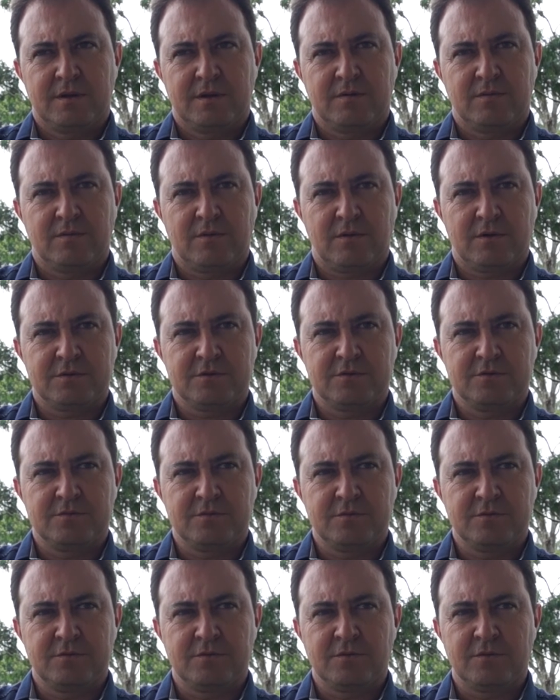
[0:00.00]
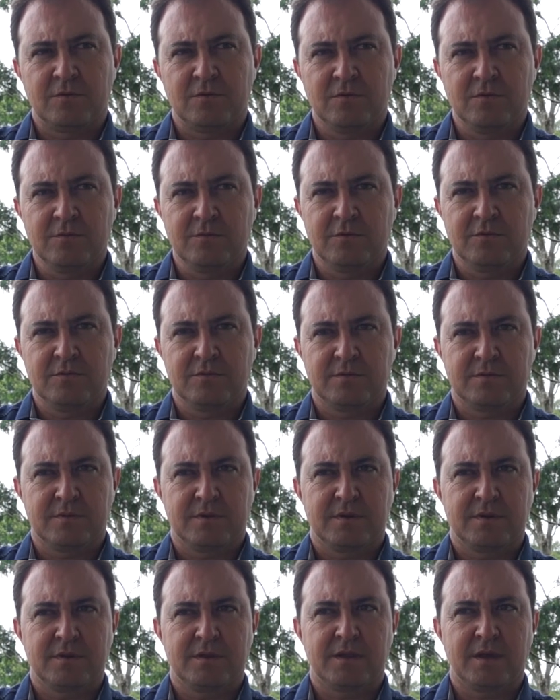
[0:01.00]
um ótimo rumo
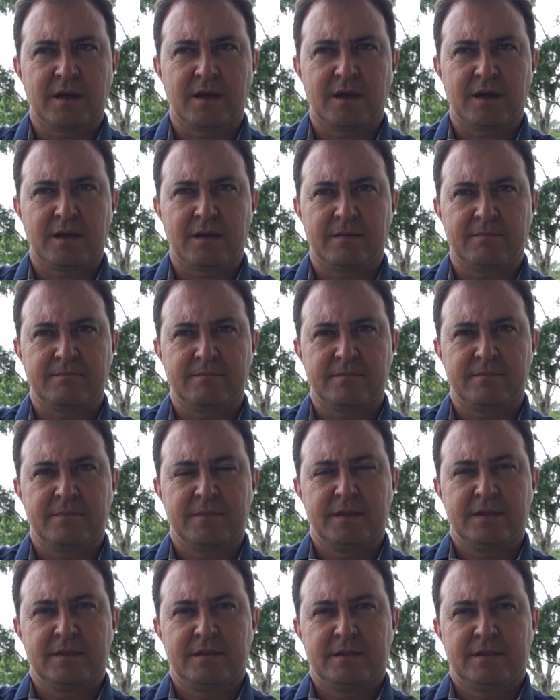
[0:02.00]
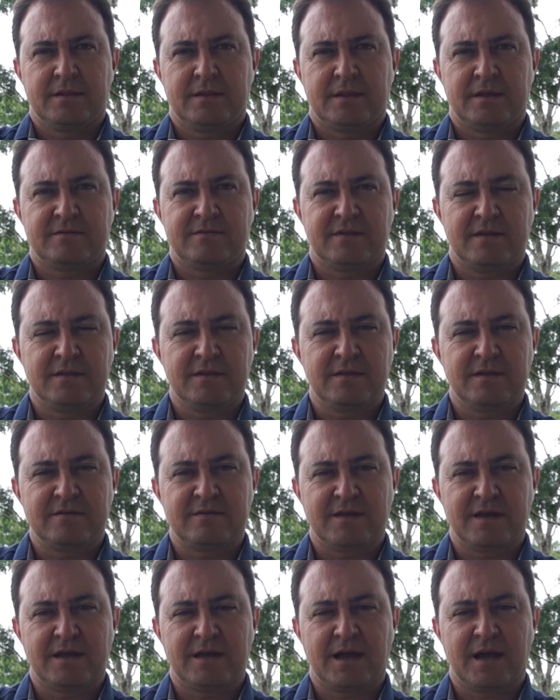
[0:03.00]
que está tá sendo
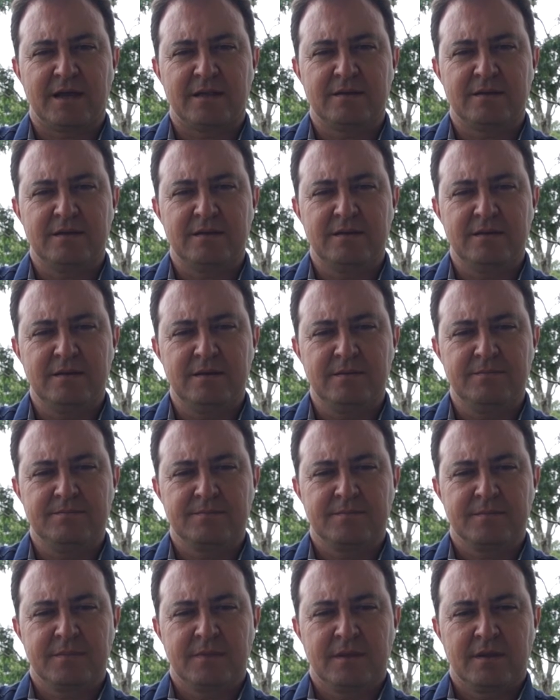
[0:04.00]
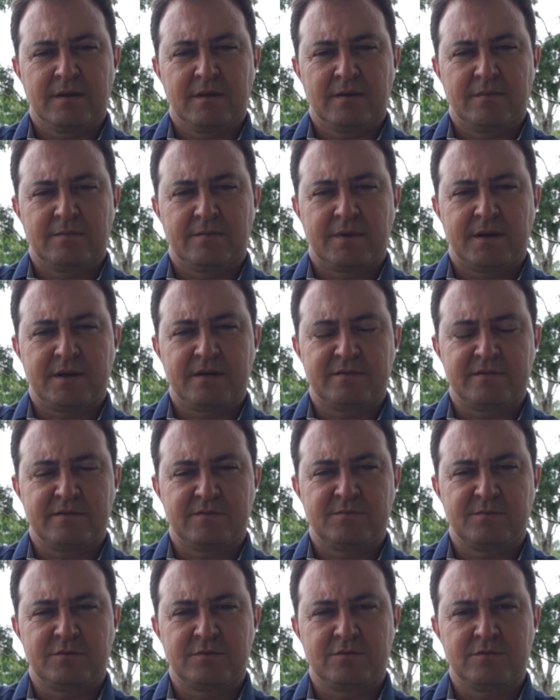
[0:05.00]
desenhado aí para
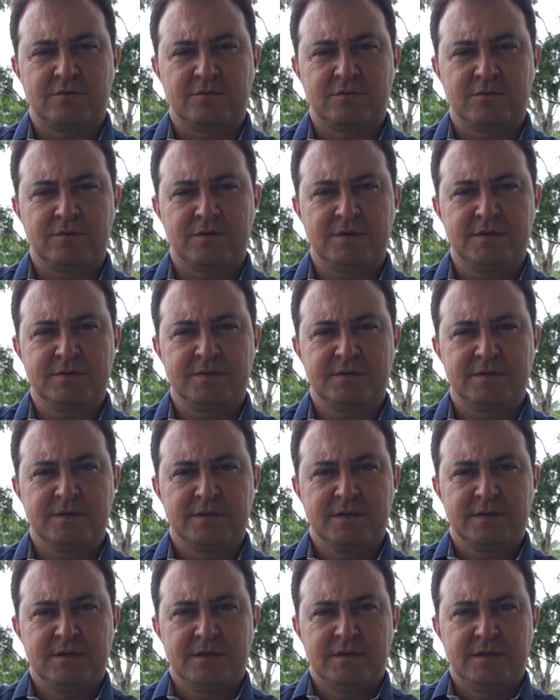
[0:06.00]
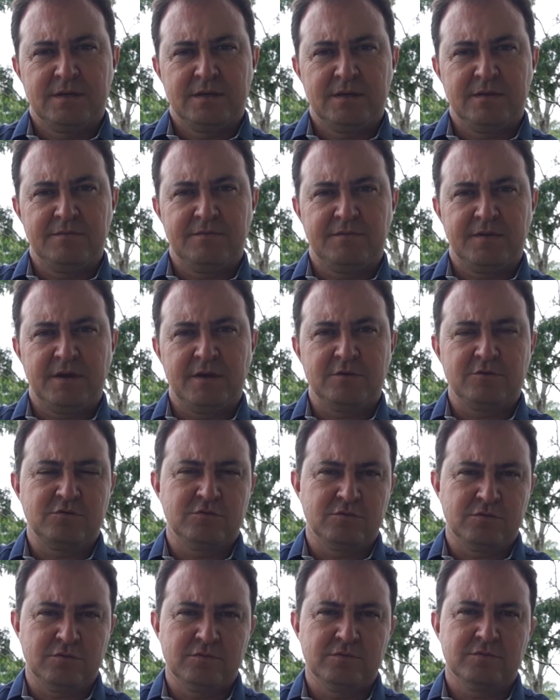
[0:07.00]
esses produtores e
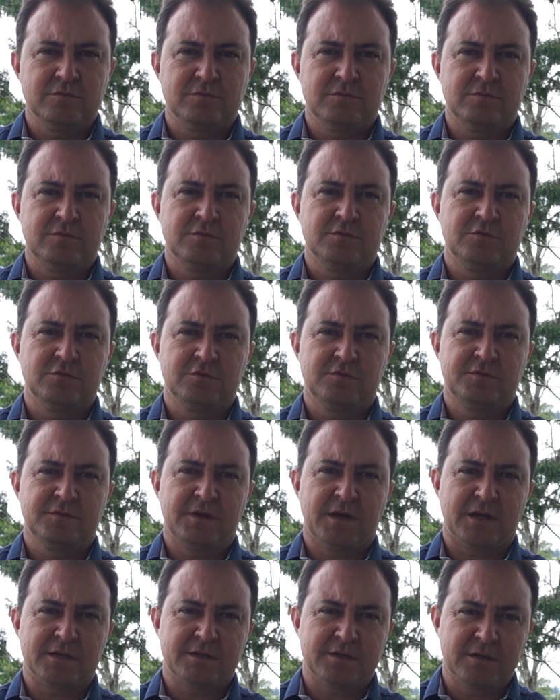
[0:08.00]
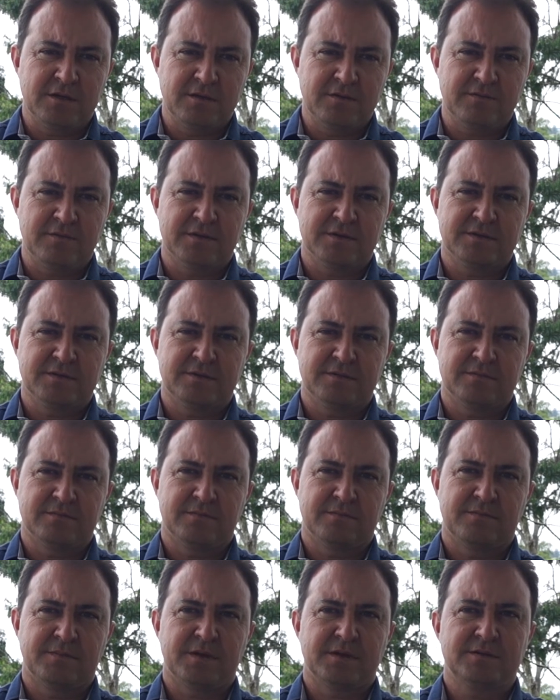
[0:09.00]
vejo justificativas
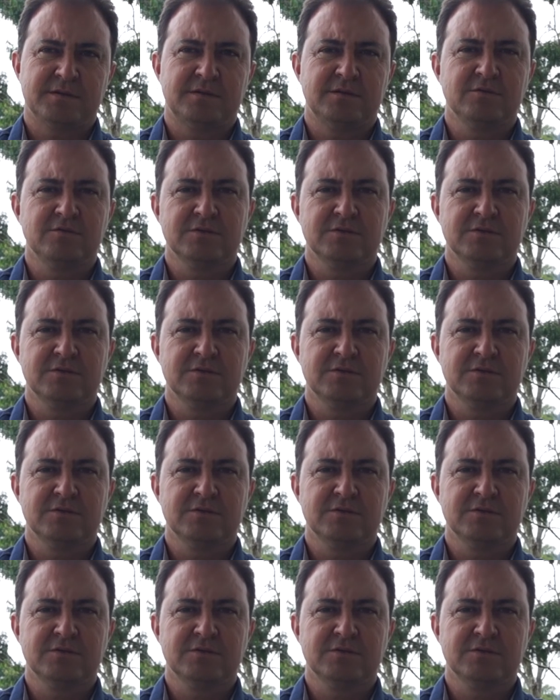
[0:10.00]
para se